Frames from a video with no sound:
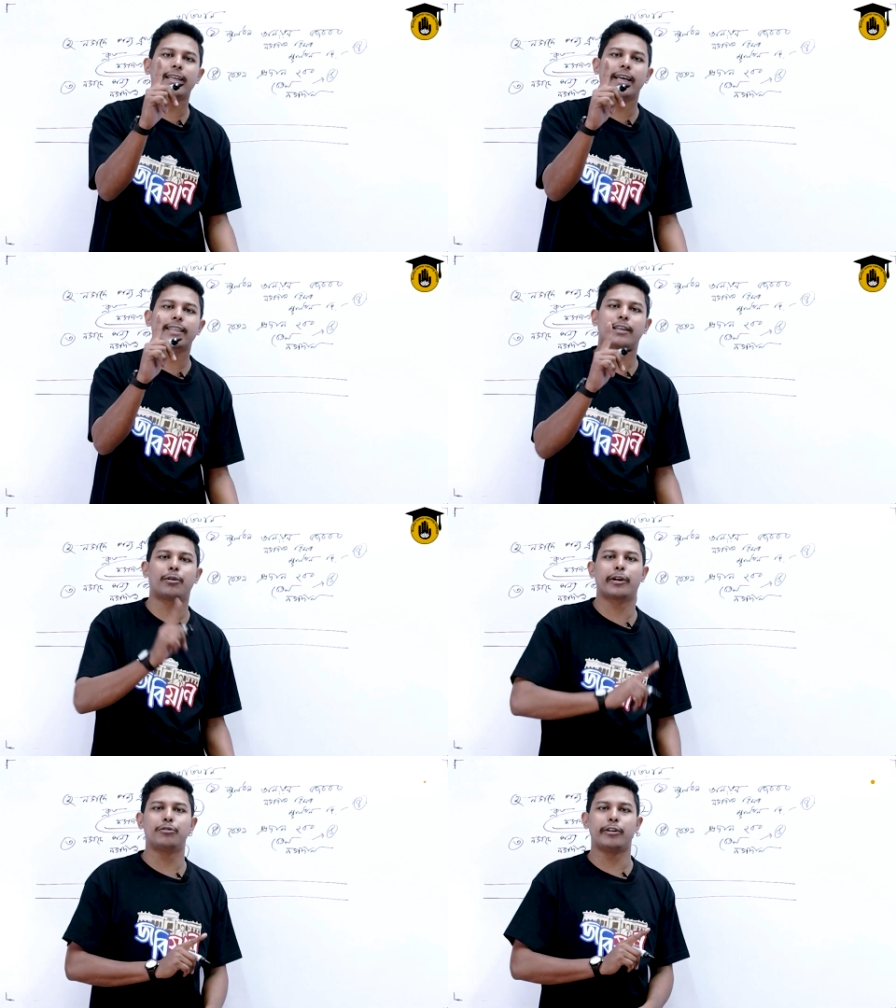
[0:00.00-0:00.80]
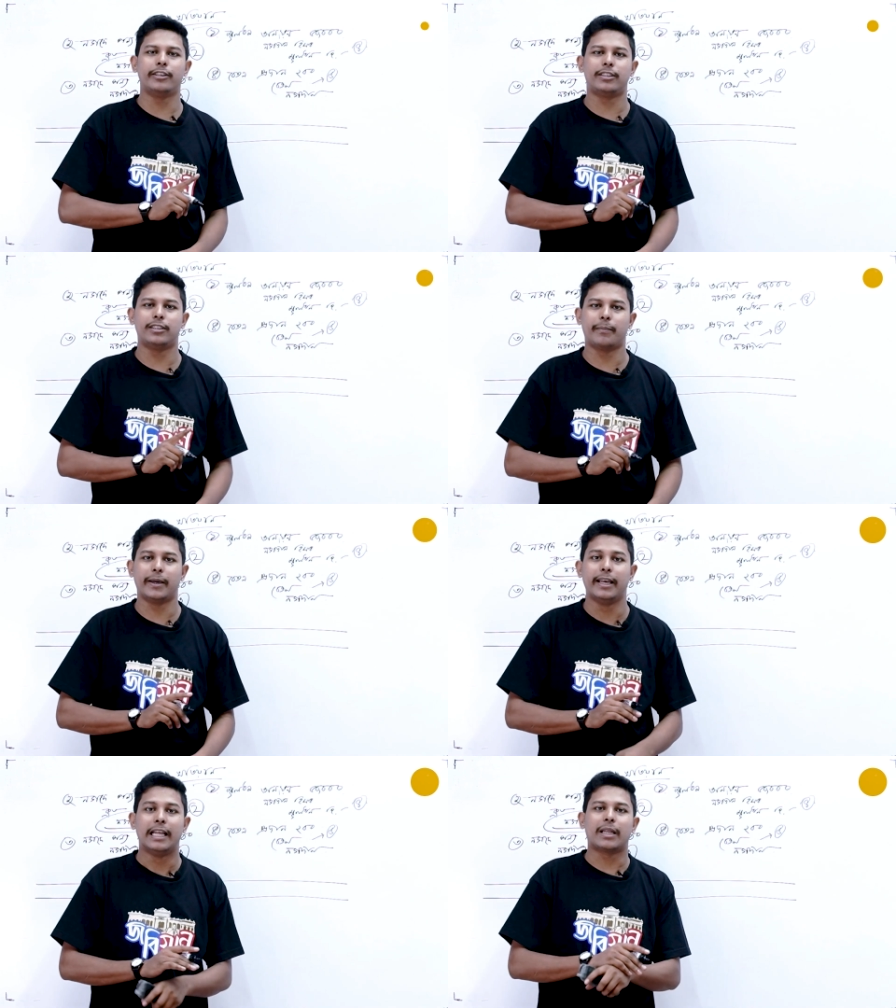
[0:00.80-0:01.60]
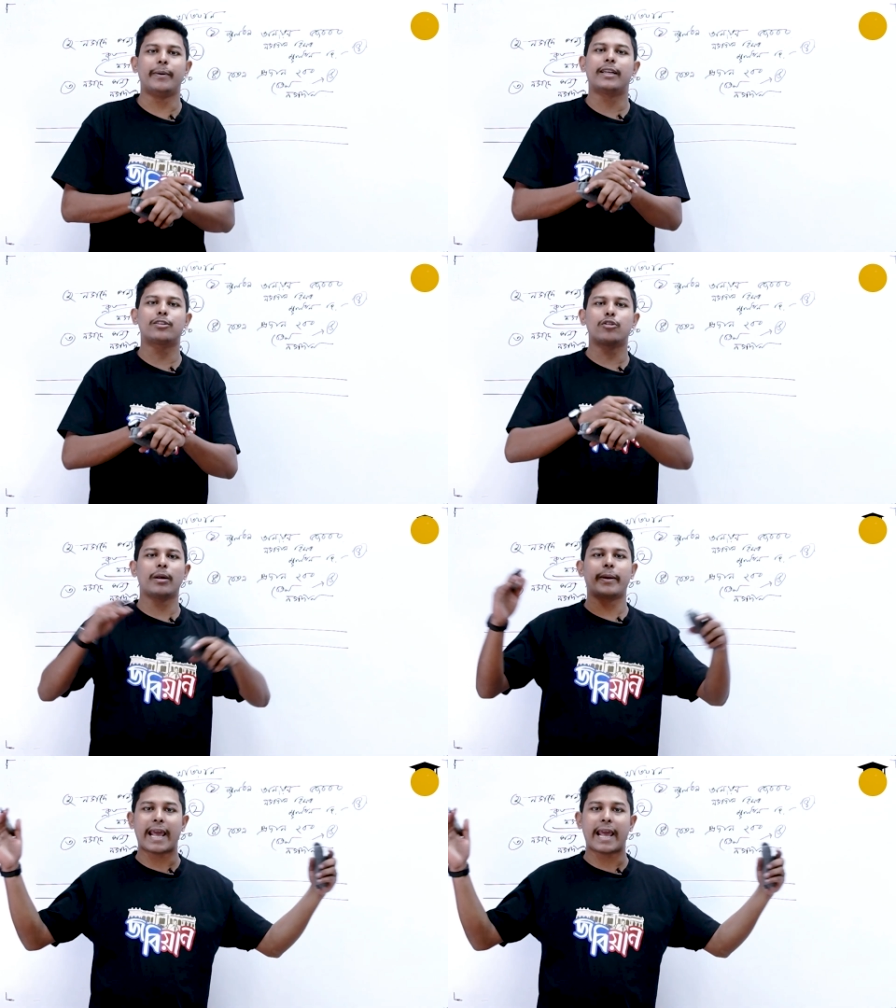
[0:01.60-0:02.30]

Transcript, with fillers: একটা করে কিন্তু এন্ট্রি যাবে তার মানে এটার জন্য যে আমার